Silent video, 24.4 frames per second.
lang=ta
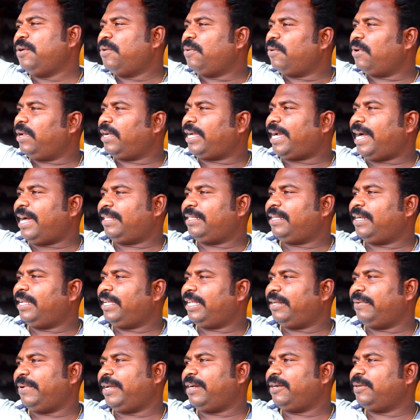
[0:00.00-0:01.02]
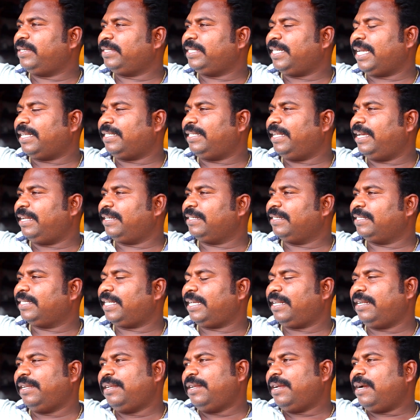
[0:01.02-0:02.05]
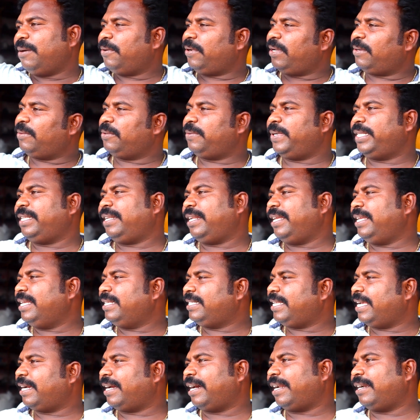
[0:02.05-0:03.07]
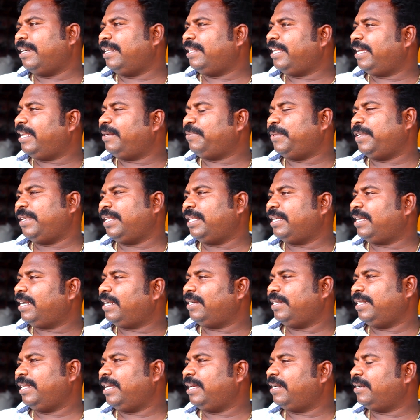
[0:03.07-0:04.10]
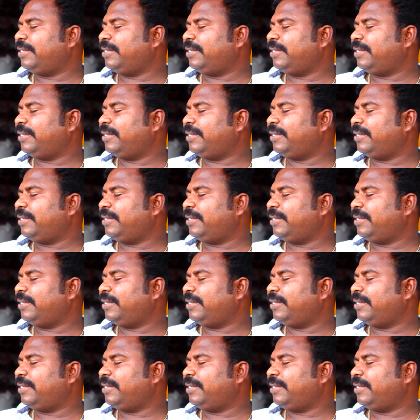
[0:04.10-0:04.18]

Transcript: உங்களுக்கு காற்று அடிக்கிற வேகம் ஜாஸ்தியாக இருக்கும் சார் இப்போ நமக்கு பார்த்தீங்கன்னா ஈஸியாக கரண்ட் தயார் பண்ணுறதுக்கான இதாக